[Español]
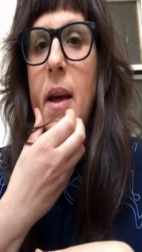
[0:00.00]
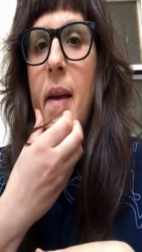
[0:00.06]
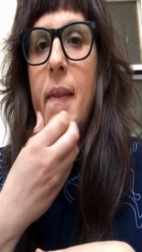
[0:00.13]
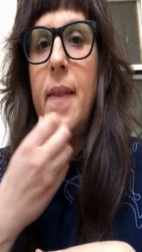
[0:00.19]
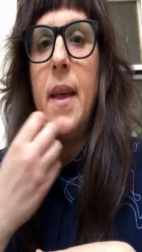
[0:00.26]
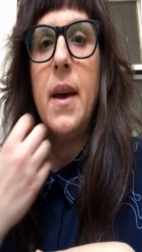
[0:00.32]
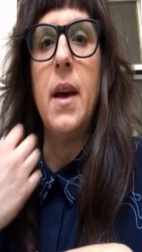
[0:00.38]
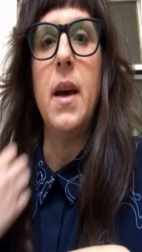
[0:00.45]

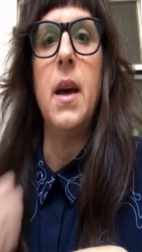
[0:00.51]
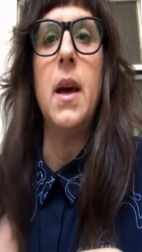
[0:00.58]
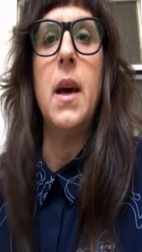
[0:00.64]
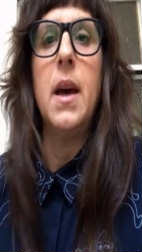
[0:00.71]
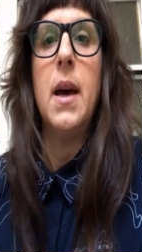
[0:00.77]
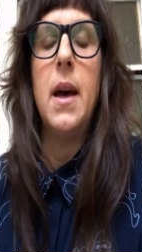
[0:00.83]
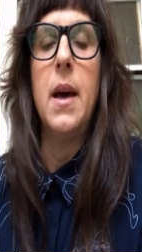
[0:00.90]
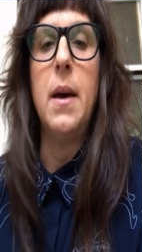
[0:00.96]

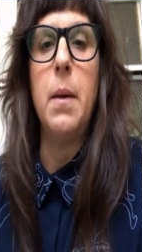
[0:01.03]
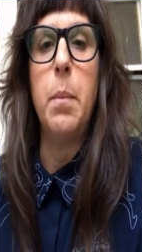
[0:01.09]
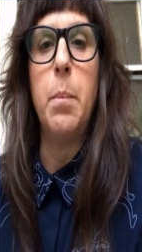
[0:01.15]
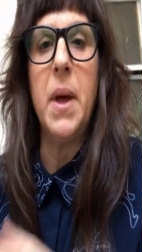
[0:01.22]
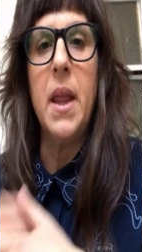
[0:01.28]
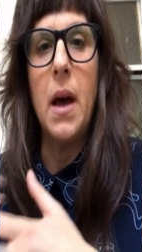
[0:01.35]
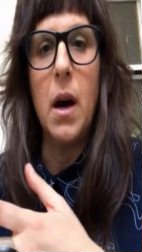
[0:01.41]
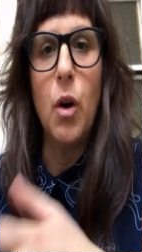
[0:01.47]
de
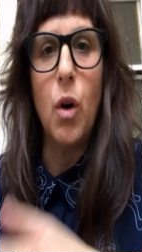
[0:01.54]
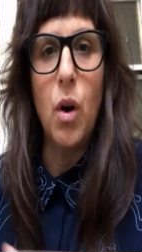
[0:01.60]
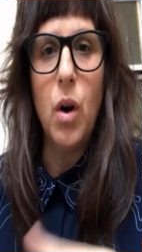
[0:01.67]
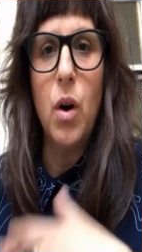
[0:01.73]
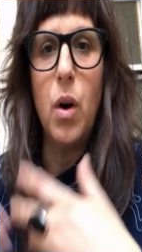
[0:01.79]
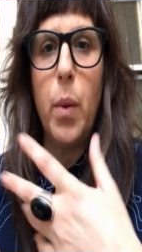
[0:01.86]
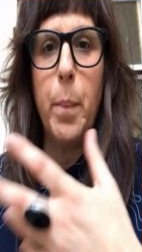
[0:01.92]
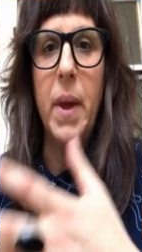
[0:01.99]

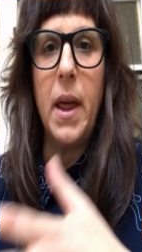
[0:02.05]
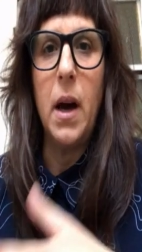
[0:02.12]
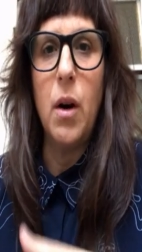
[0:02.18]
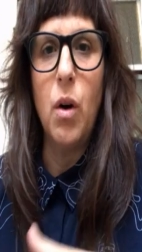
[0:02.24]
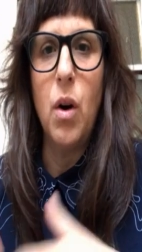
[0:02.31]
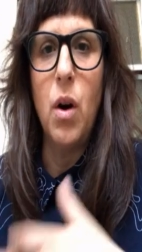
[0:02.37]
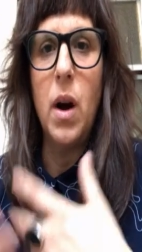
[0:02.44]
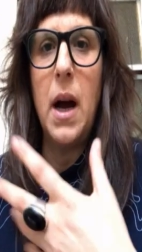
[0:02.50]
pedagogos,
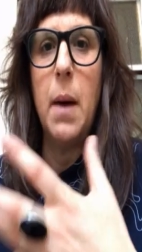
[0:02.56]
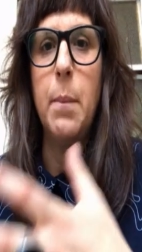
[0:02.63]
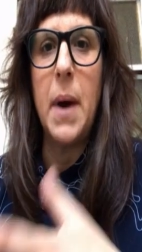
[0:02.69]
pedagogas,